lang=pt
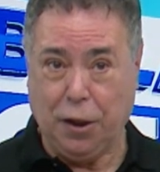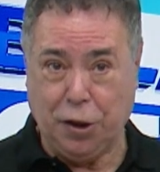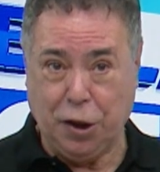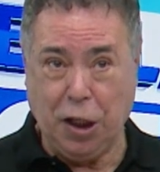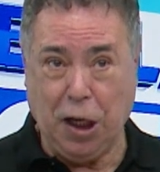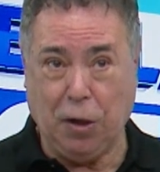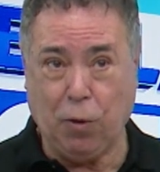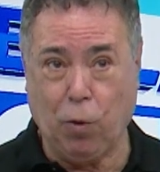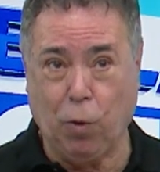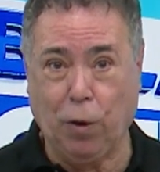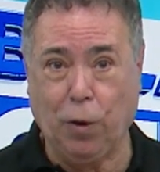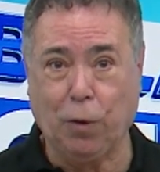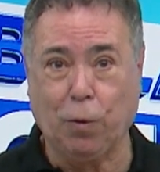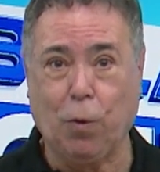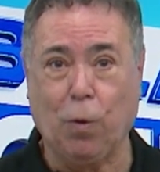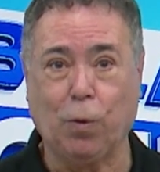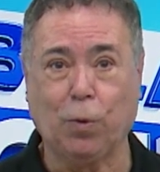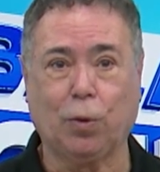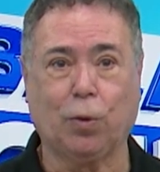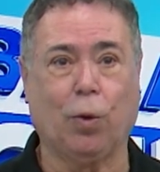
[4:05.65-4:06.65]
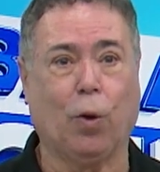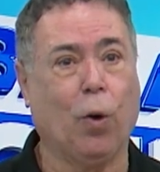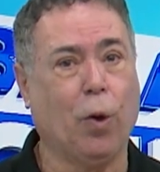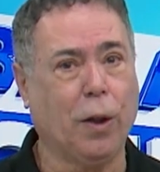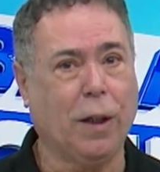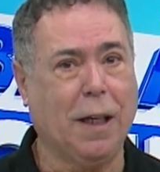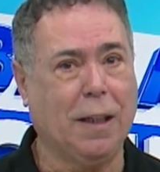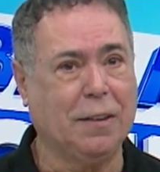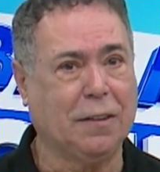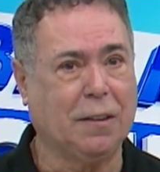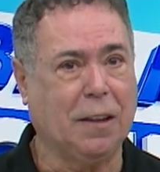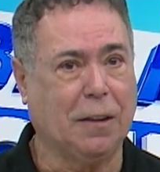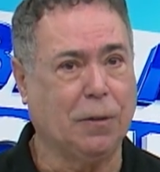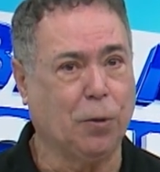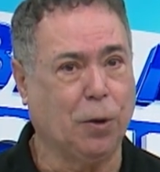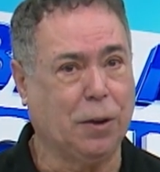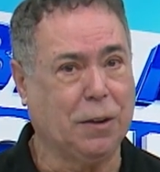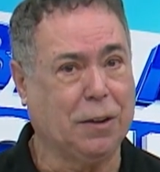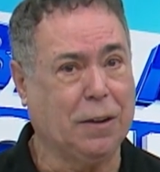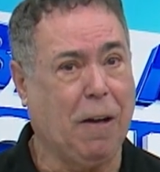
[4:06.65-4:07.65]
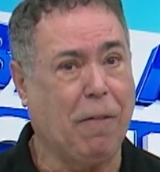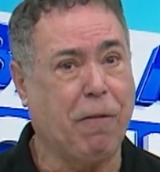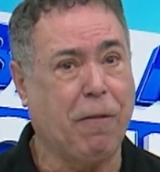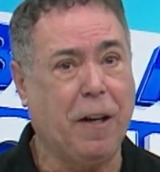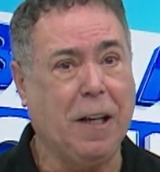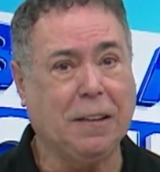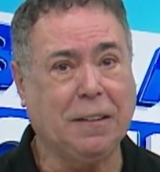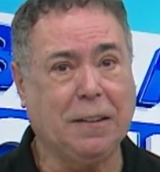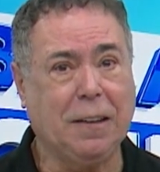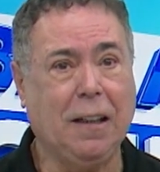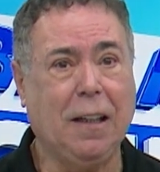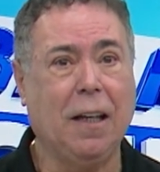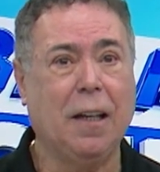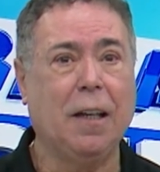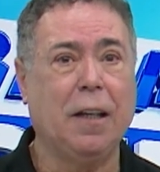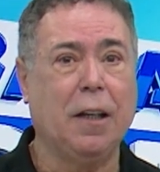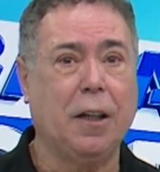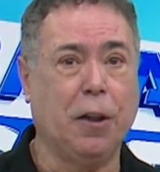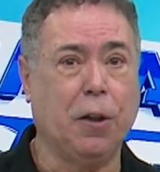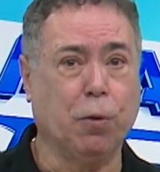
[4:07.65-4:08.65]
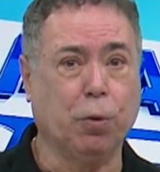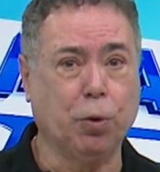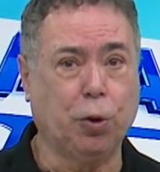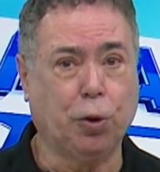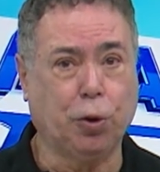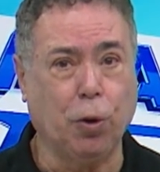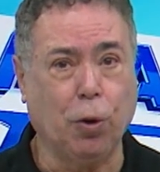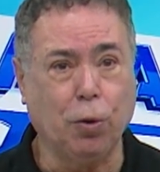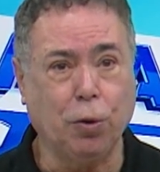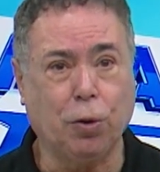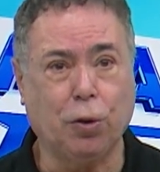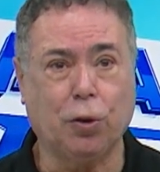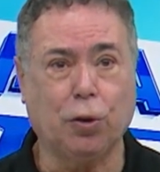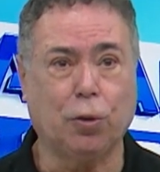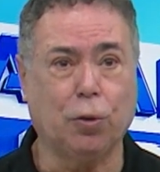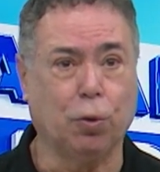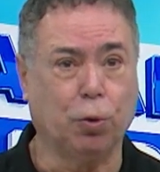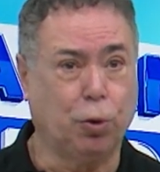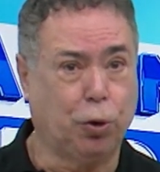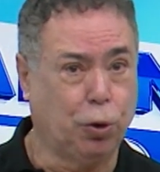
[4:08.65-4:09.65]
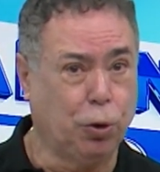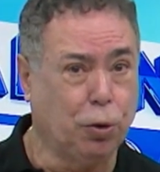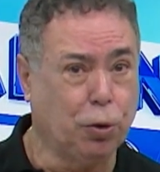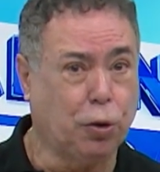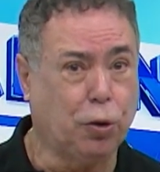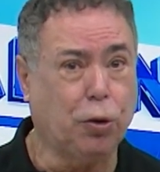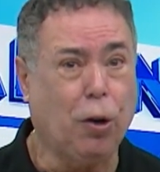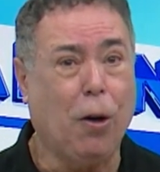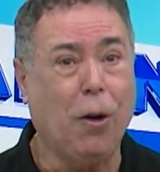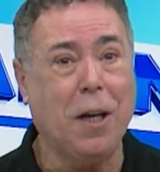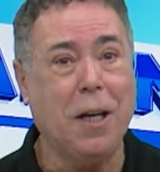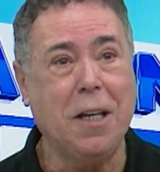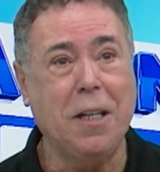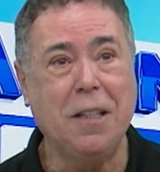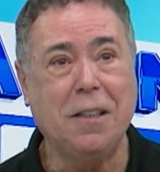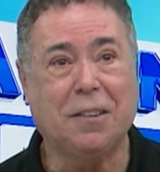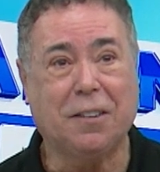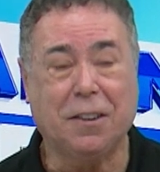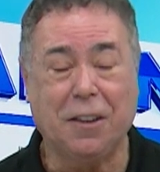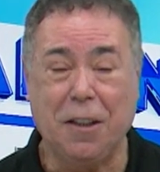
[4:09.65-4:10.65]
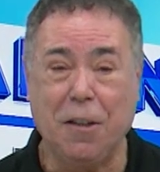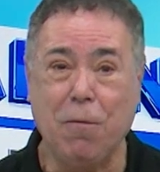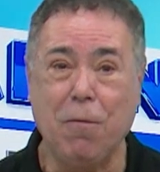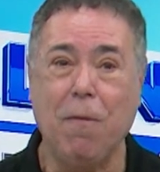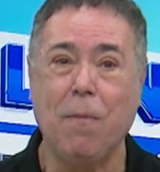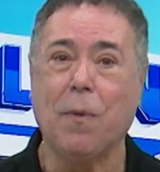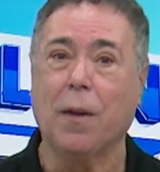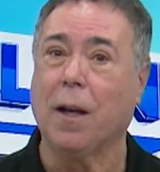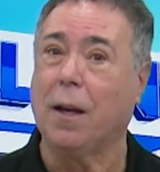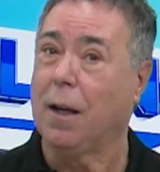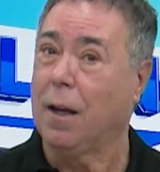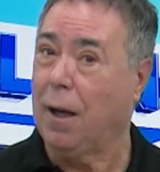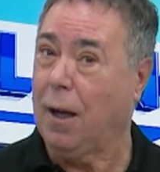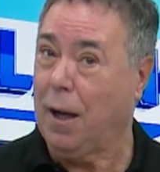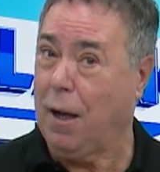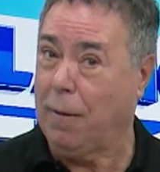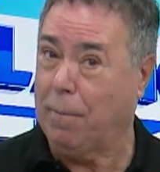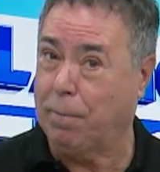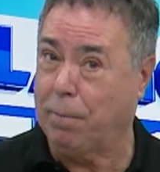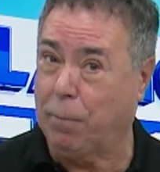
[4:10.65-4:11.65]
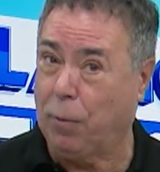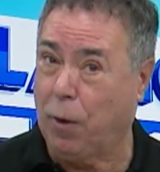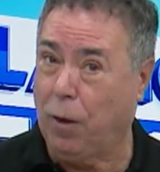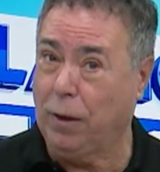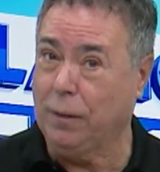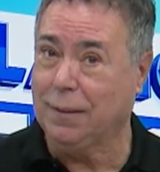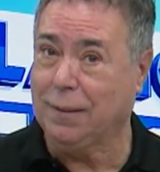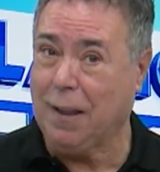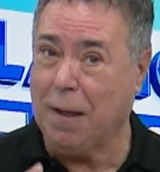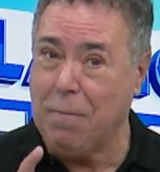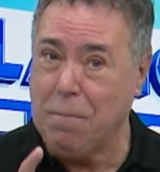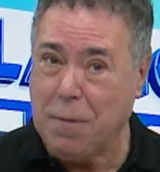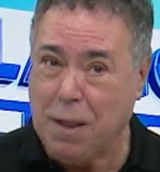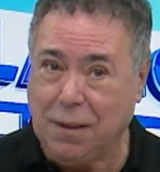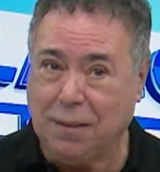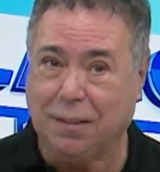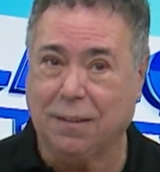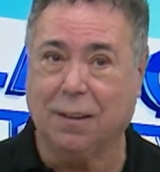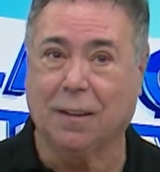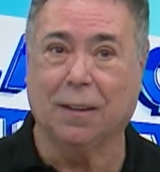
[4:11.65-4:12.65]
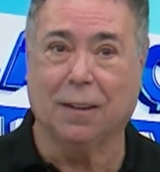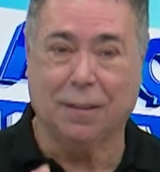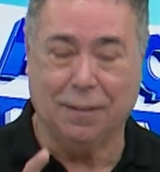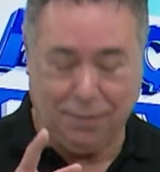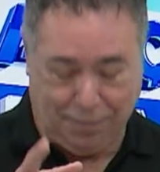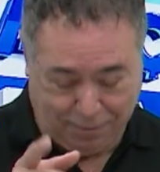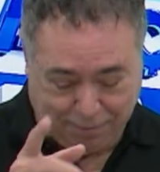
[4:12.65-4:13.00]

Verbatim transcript: De acordo com os organizadores da festa, e os shows, os shows só iniciam após a missa.